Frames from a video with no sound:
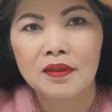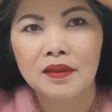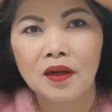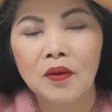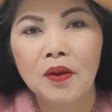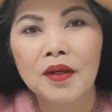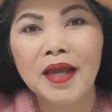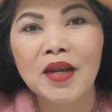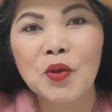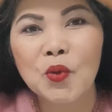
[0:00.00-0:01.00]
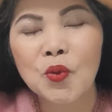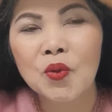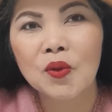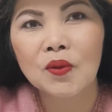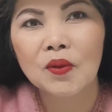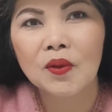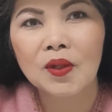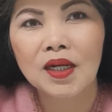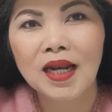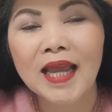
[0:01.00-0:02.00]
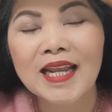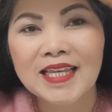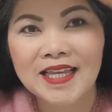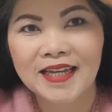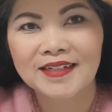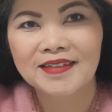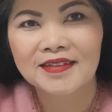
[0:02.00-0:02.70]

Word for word: เราก็ได้รู้รายละเอียด